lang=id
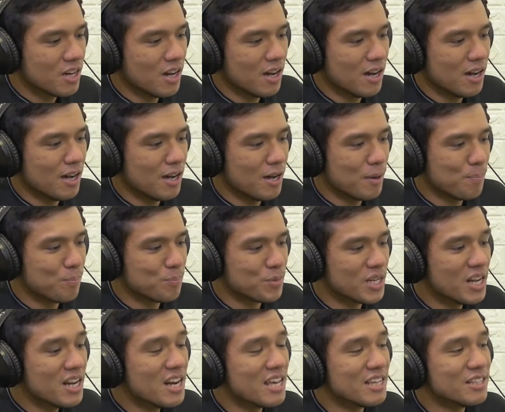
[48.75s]
Um,
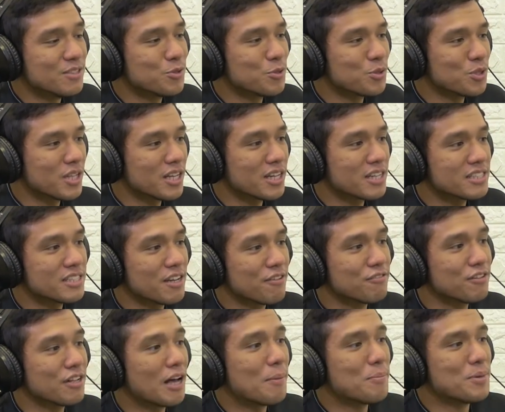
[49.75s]
jadi ada isu tentang
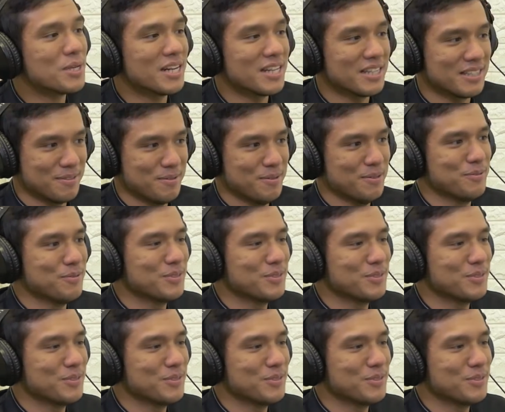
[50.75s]
reshuffle kabinet kan.